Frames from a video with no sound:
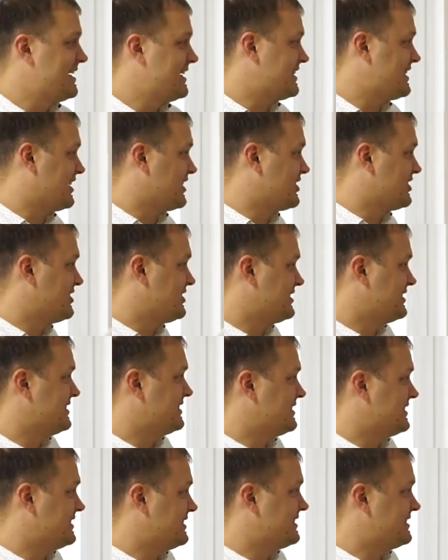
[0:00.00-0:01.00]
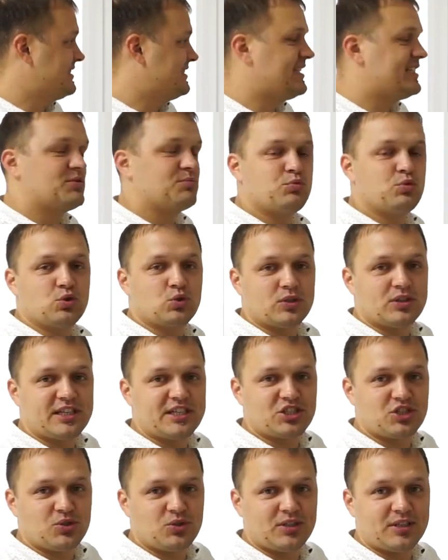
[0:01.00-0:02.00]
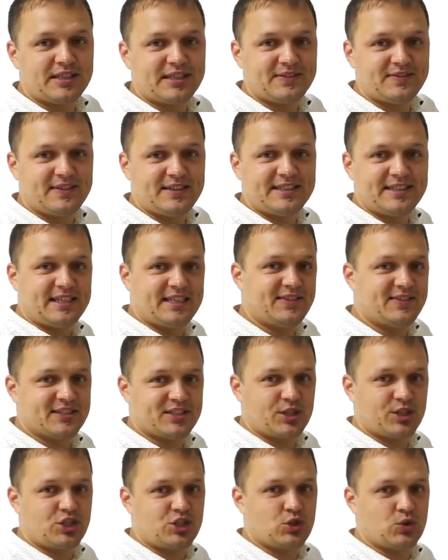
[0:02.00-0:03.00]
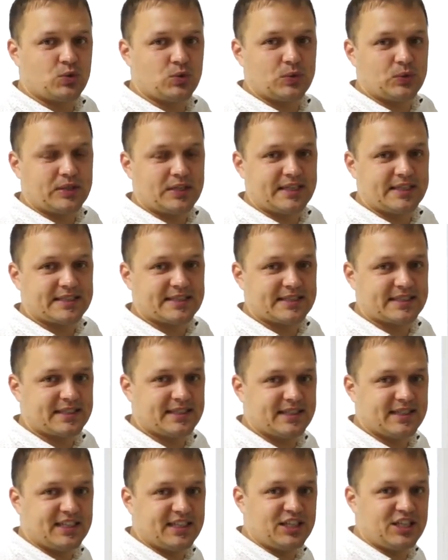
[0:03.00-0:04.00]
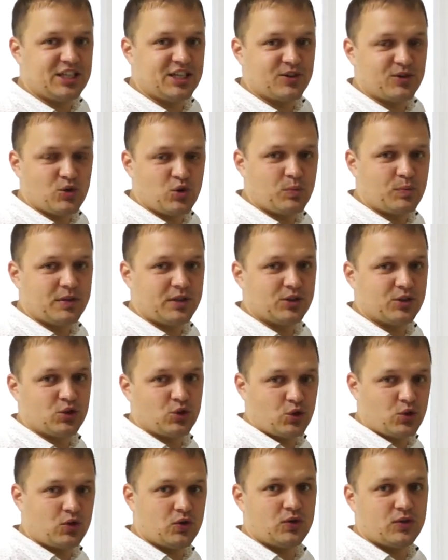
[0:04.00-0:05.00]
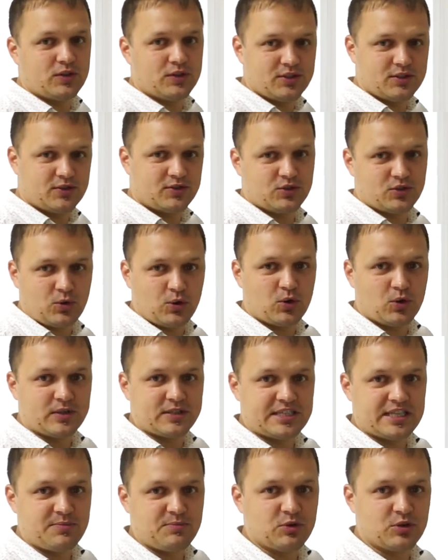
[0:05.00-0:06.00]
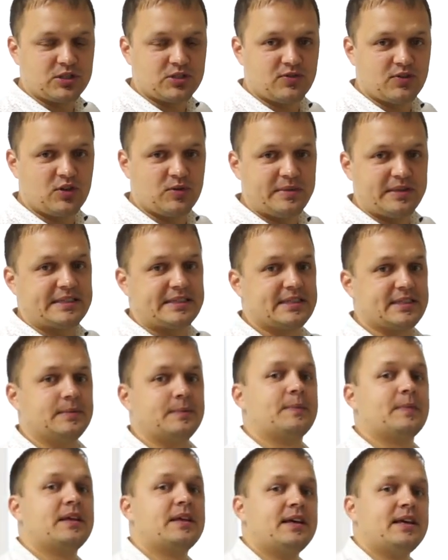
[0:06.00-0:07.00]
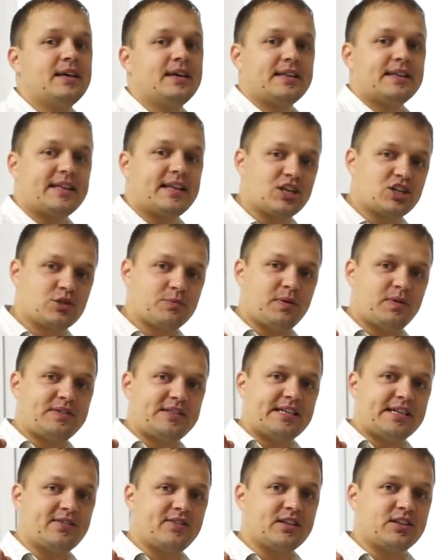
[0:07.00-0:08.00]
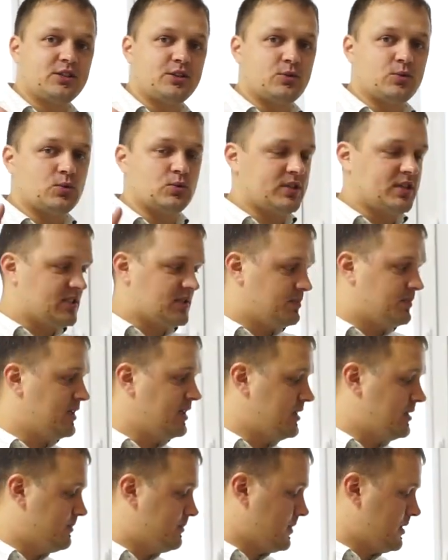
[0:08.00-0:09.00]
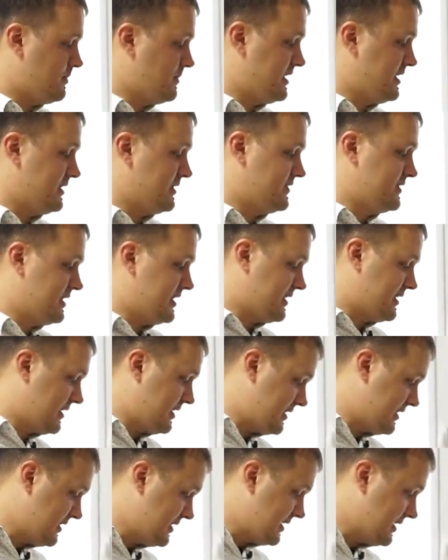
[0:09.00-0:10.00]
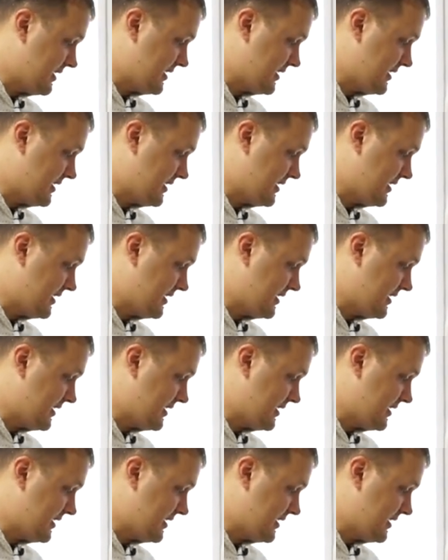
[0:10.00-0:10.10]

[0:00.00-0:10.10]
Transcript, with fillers: Так, э, здесь будет у нас зона ТВ, телевизор еще у нас э, не куплен, но скоро он займет свое место. Также по всей квартире у нас были поменены все э,